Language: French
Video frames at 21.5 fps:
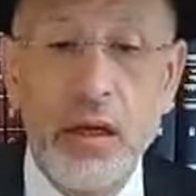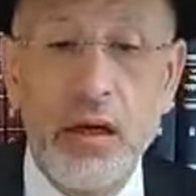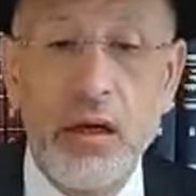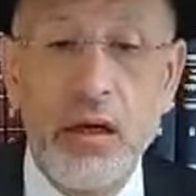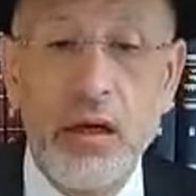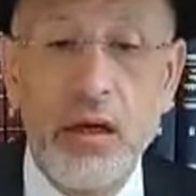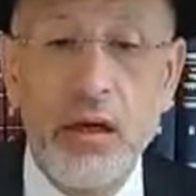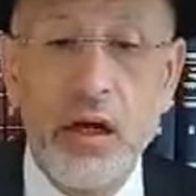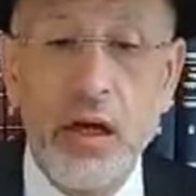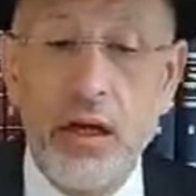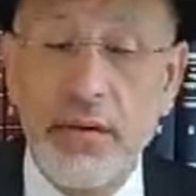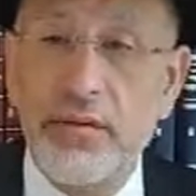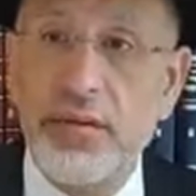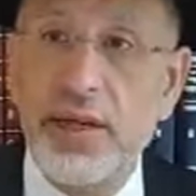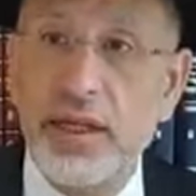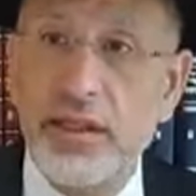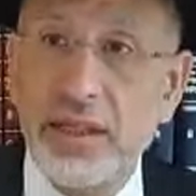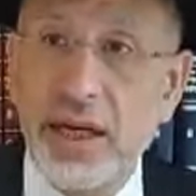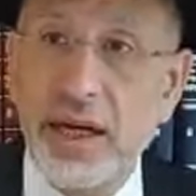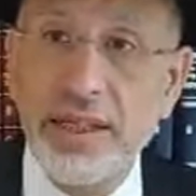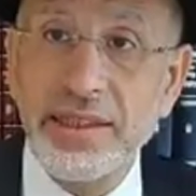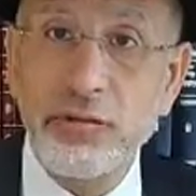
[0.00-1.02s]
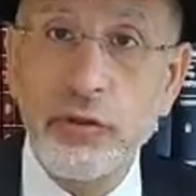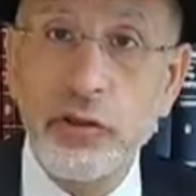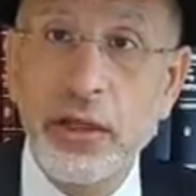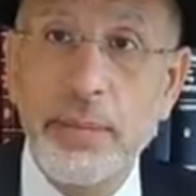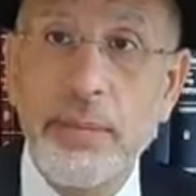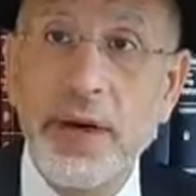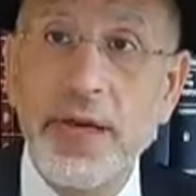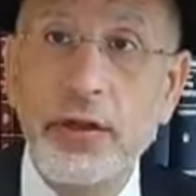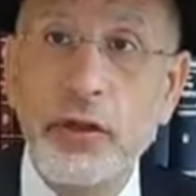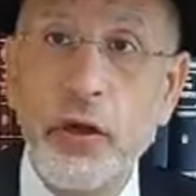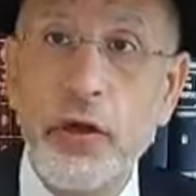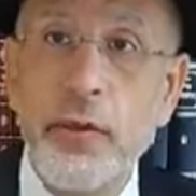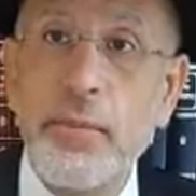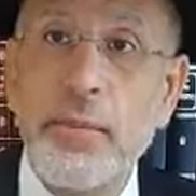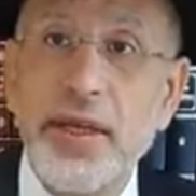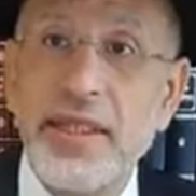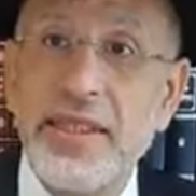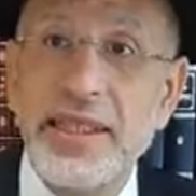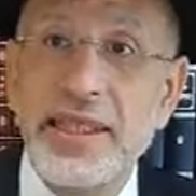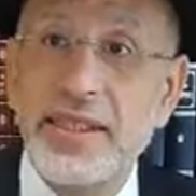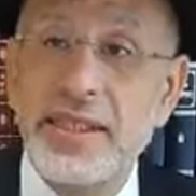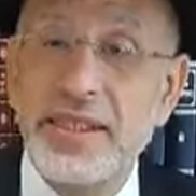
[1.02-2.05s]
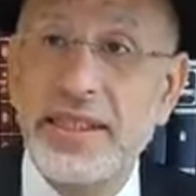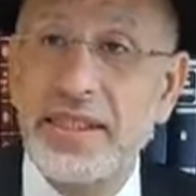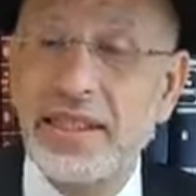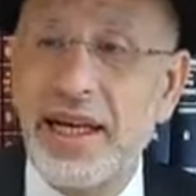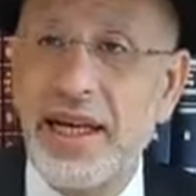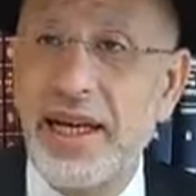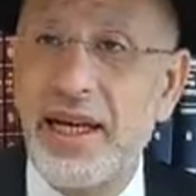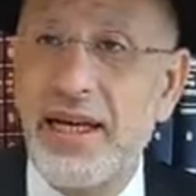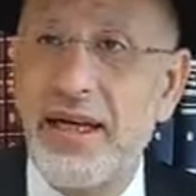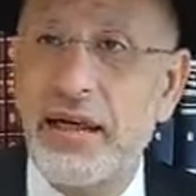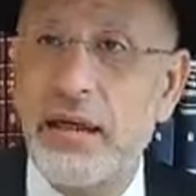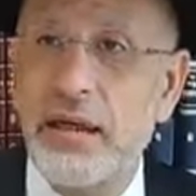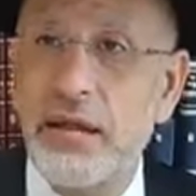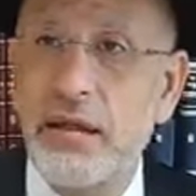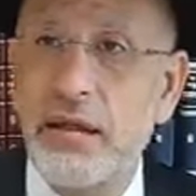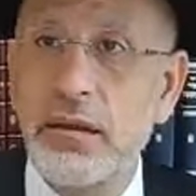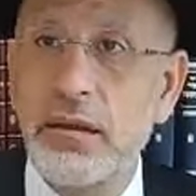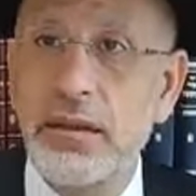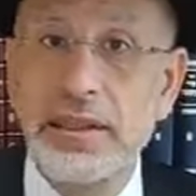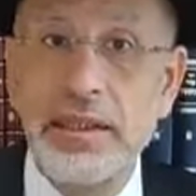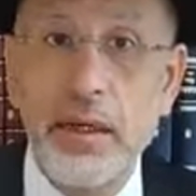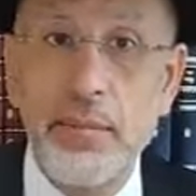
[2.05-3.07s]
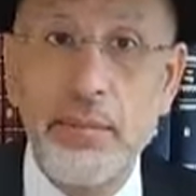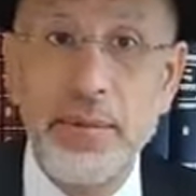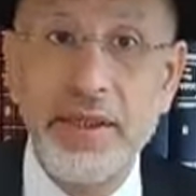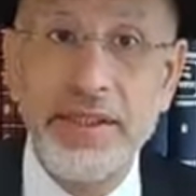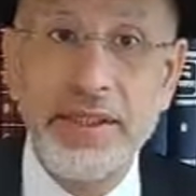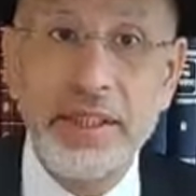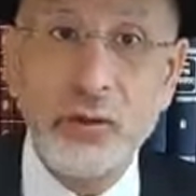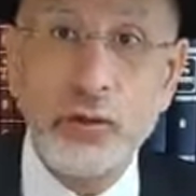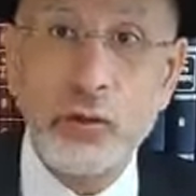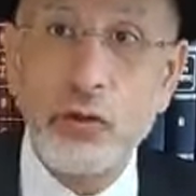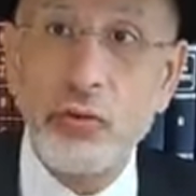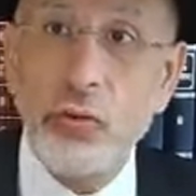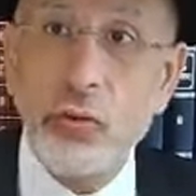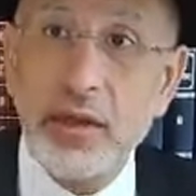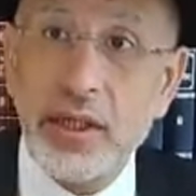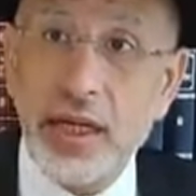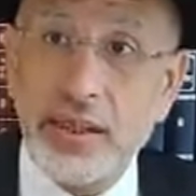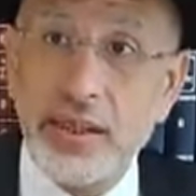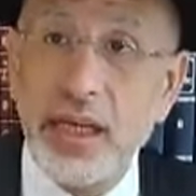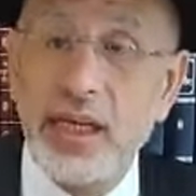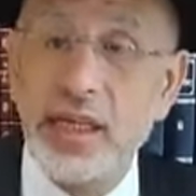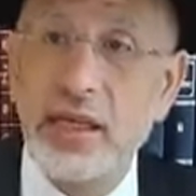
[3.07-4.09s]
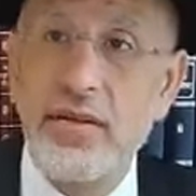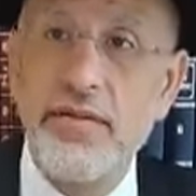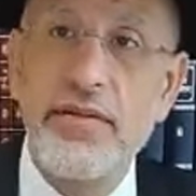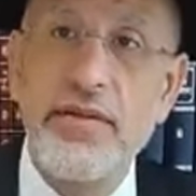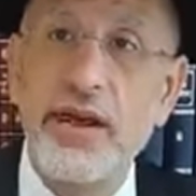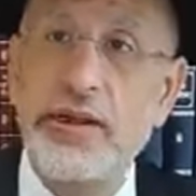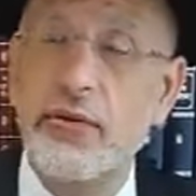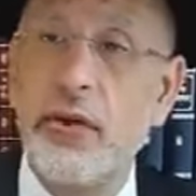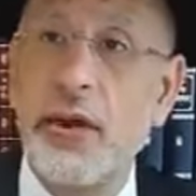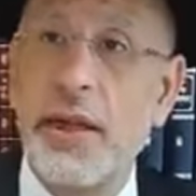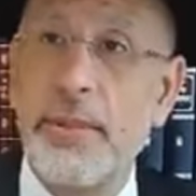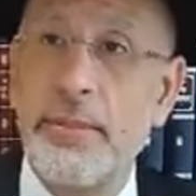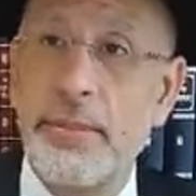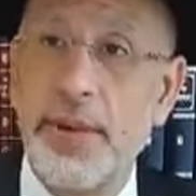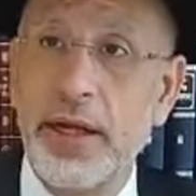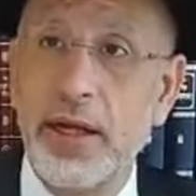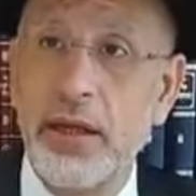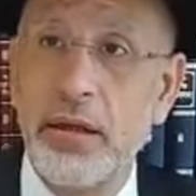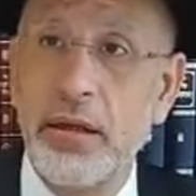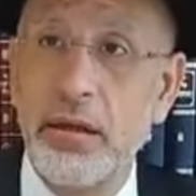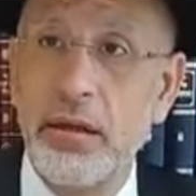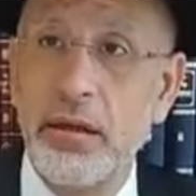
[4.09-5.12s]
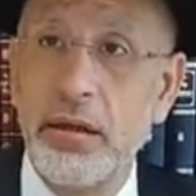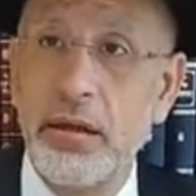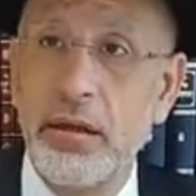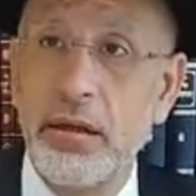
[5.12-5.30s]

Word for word: euh, viendra, ce n'est pas que le plaisir d'Israël, c'est le plaisir de toute la terre qui vivra dans la paix,